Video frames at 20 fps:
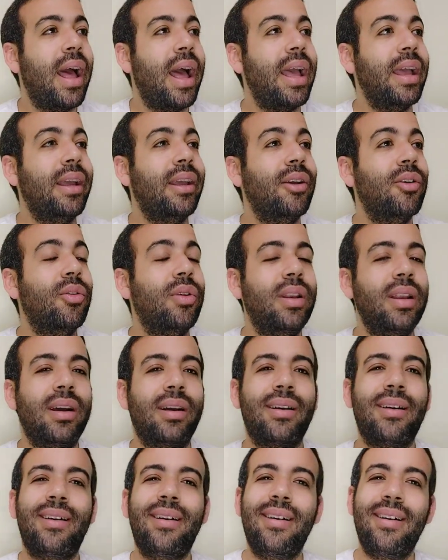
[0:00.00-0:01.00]
هيجي يقول
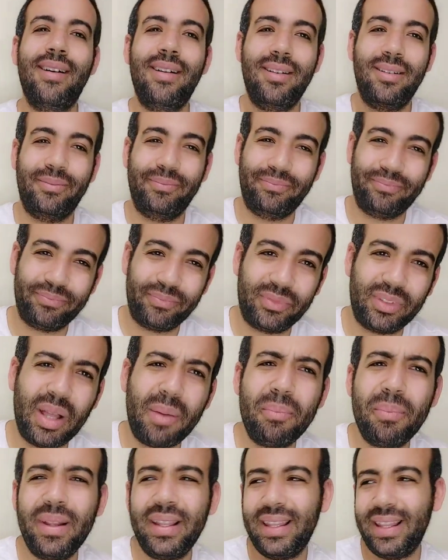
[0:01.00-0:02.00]
لك اه
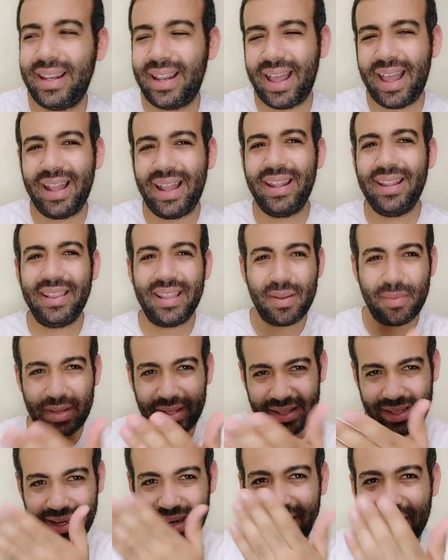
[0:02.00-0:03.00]
طبل للاهلي انت
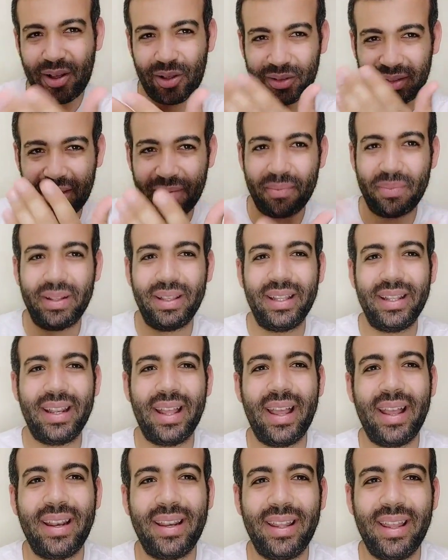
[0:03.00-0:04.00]
بس كده اقعد طبل
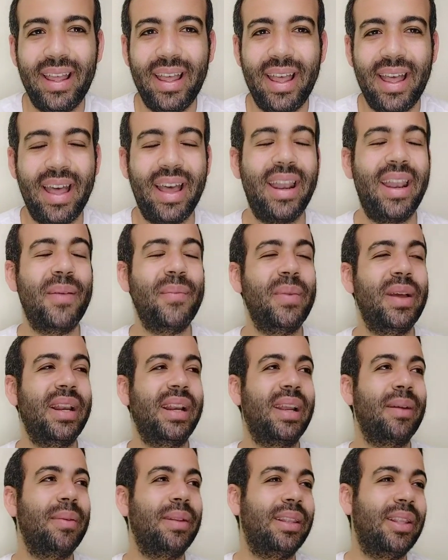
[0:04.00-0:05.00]
للاهلي قال لما
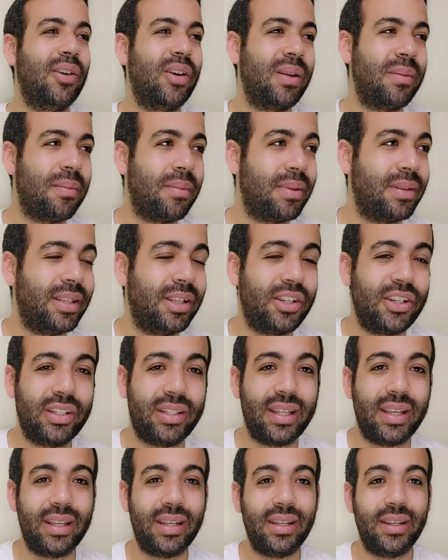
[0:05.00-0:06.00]
يركب الدوري ما بينزلش
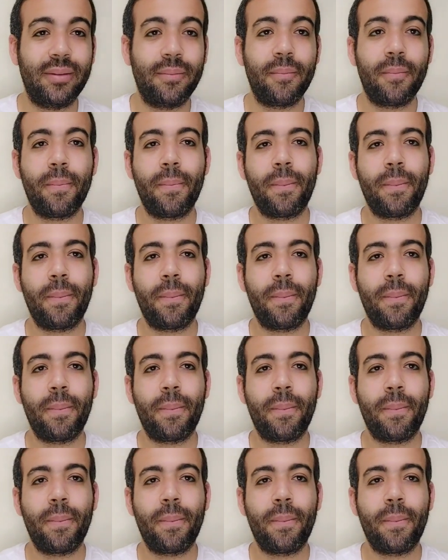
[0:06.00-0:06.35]
تاني